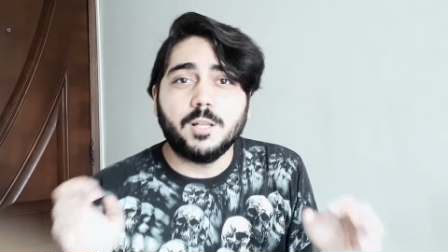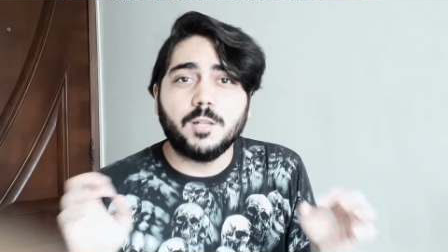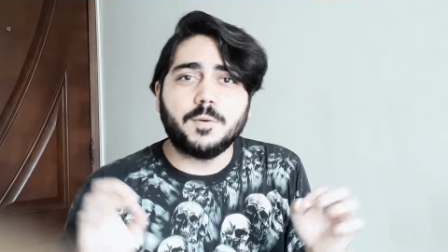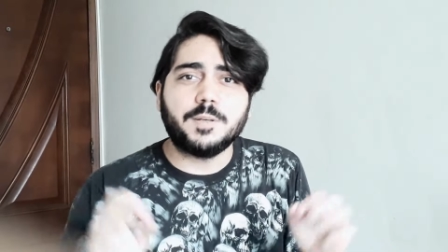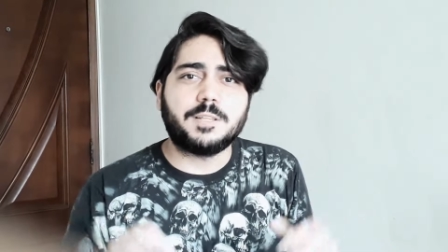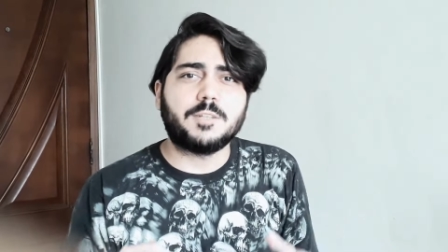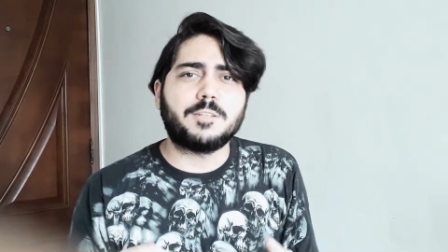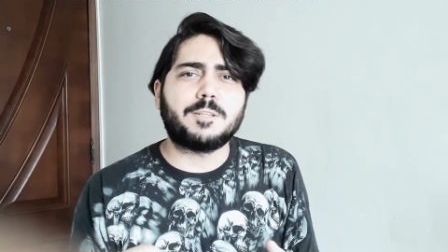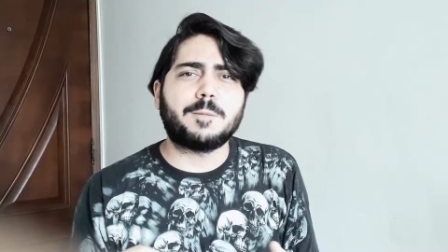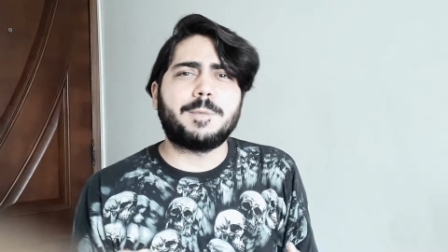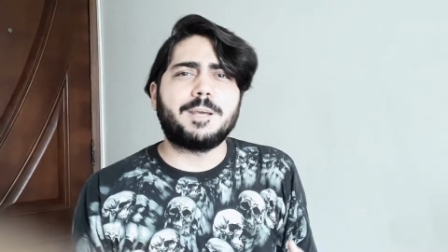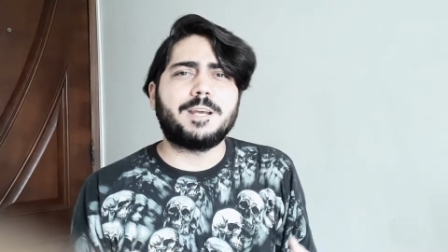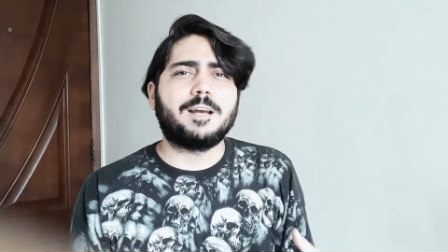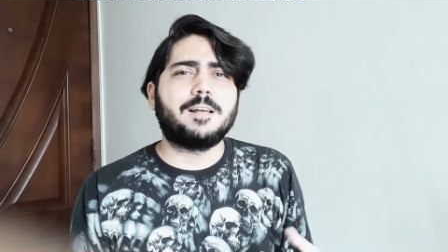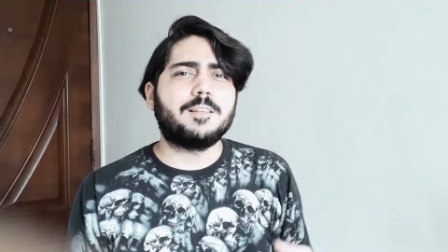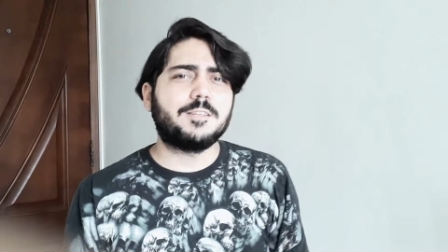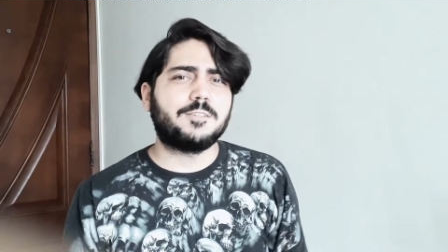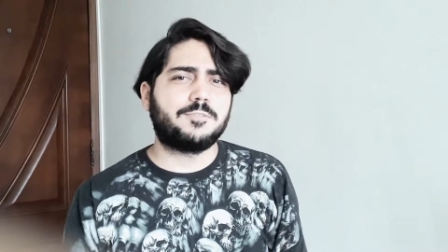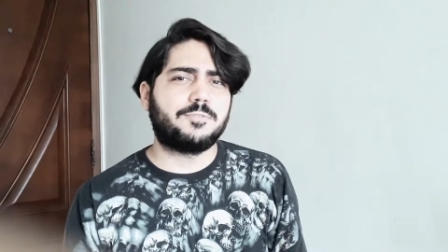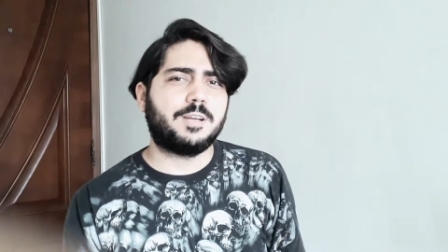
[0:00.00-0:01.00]
no entanto a
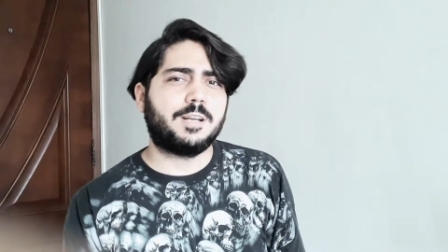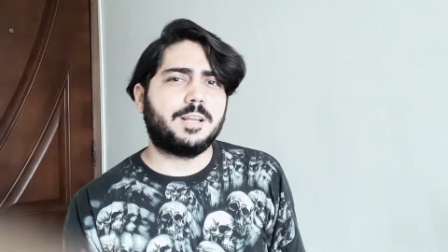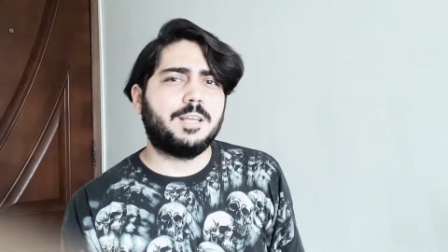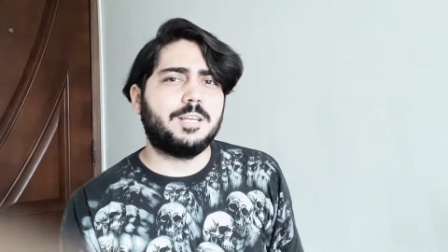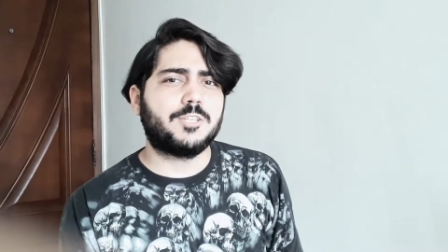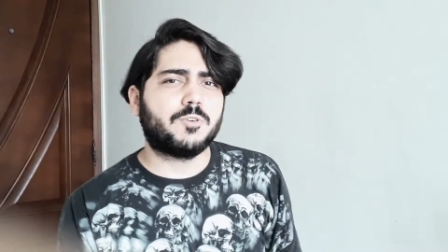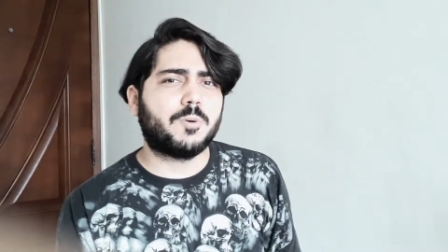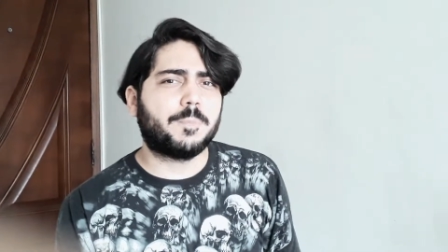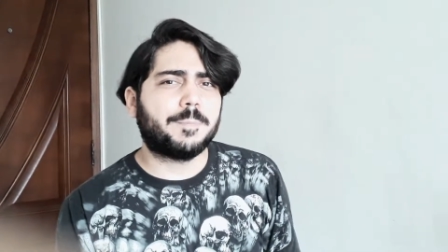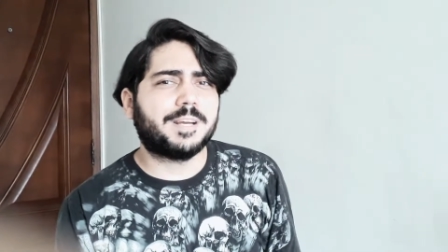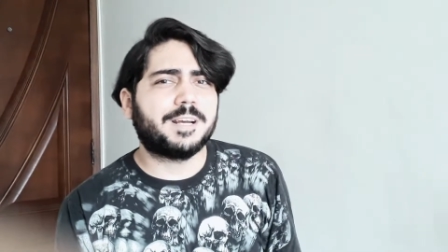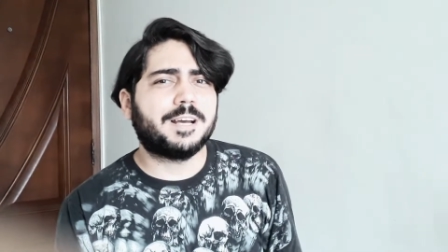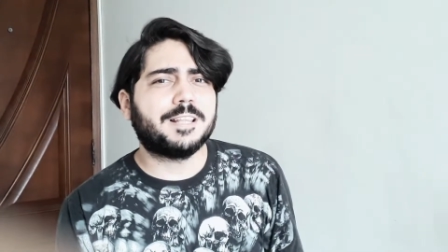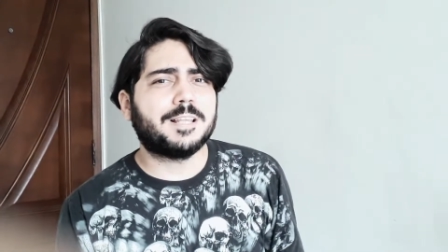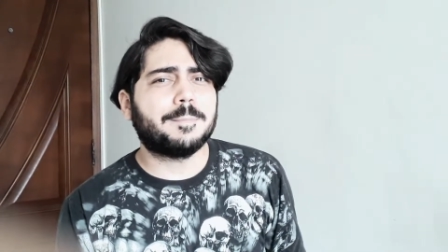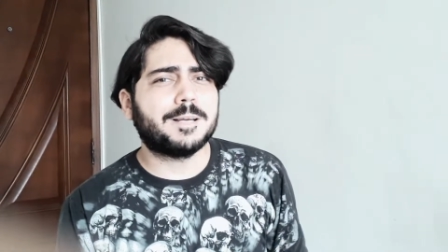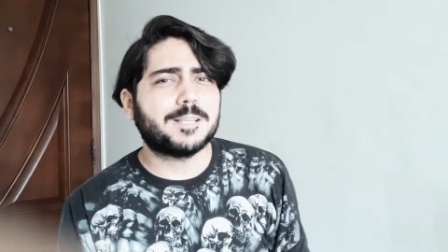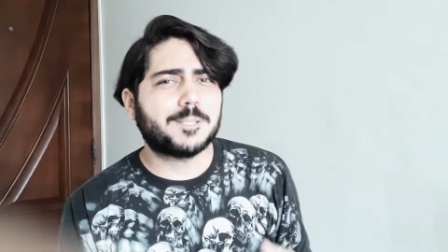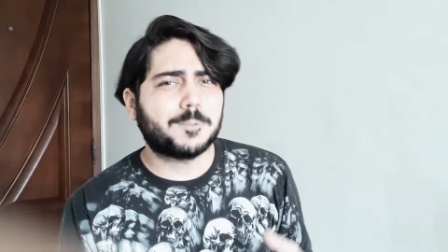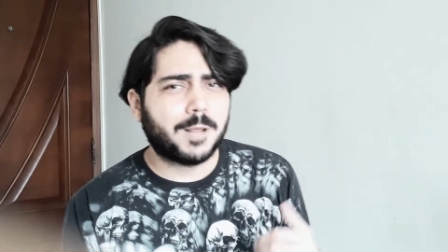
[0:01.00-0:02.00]
pegada é diferente, é uma
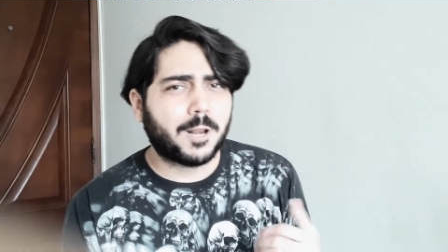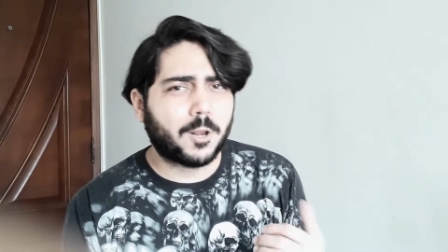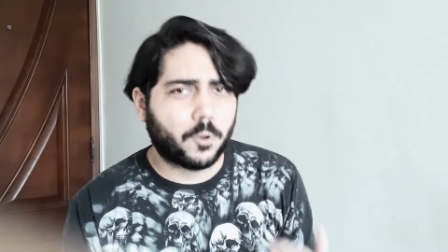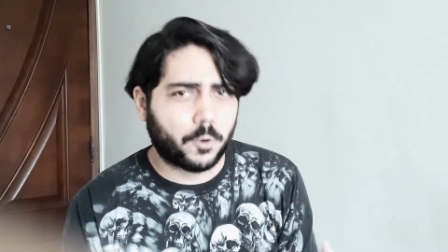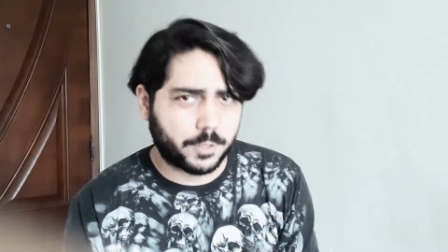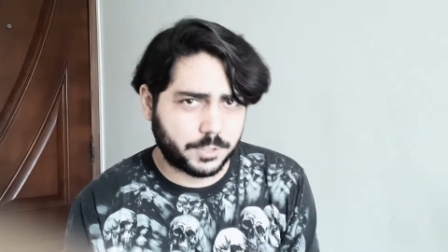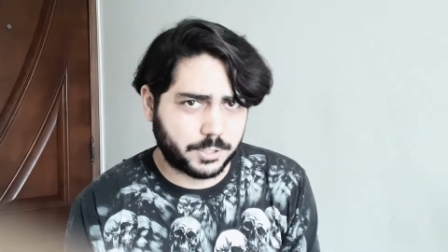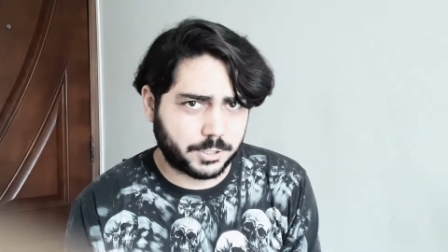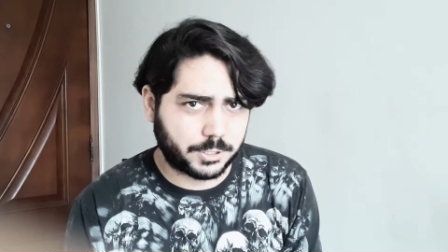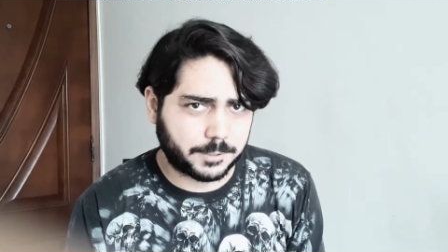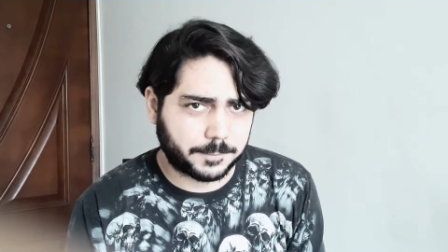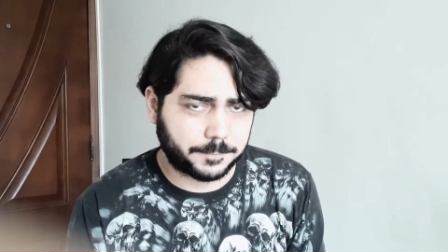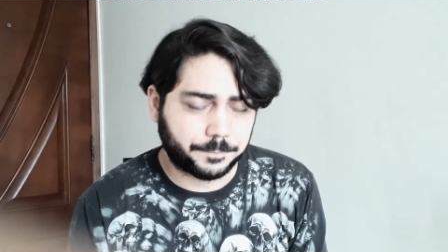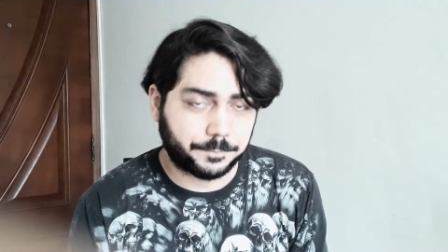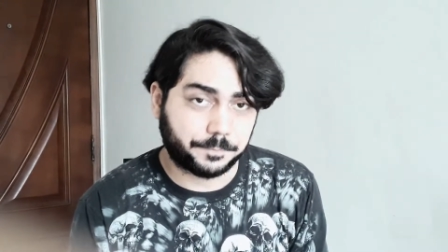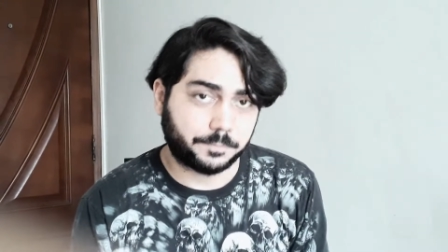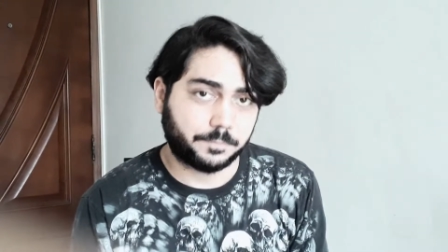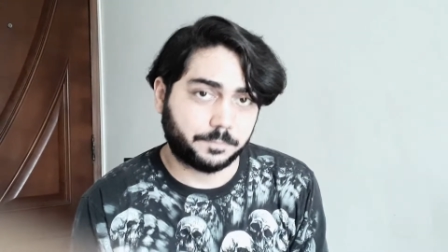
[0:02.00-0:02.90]
pegada mais melódica.